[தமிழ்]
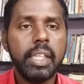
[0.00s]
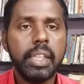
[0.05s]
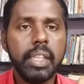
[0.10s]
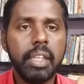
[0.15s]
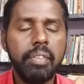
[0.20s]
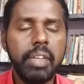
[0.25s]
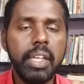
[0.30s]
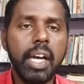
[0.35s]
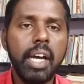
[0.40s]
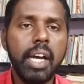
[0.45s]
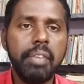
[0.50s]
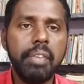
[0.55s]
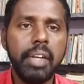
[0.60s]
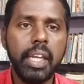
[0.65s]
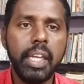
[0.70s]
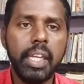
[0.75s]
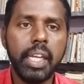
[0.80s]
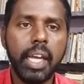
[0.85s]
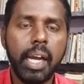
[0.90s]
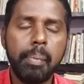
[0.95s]
இந்த
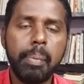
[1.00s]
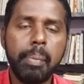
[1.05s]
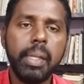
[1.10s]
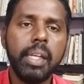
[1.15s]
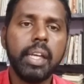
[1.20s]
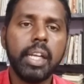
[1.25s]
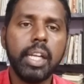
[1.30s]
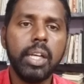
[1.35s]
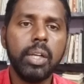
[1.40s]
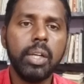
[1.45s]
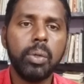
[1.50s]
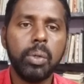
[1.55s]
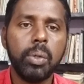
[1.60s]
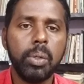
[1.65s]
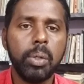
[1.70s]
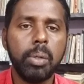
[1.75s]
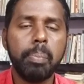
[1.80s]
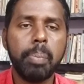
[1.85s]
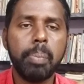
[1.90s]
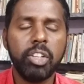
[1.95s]
வினாவிடை அப்படிங்கிற ஒரு
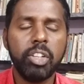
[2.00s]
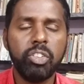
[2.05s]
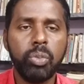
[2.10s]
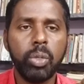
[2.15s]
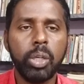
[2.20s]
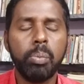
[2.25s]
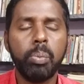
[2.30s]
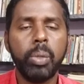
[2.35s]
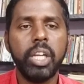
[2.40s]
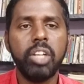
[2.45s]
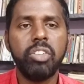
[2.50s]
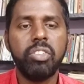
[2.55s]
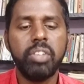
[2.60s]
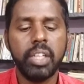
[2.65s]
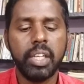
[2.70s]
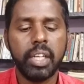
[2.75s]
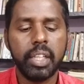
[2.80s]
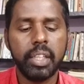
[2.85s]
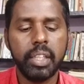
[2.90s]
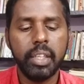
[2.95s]
பிரசுர
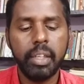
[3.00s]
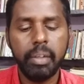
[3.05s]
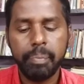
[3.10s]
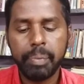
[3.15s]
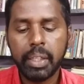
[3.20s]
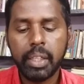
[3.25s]
முயற்சிங்கிறது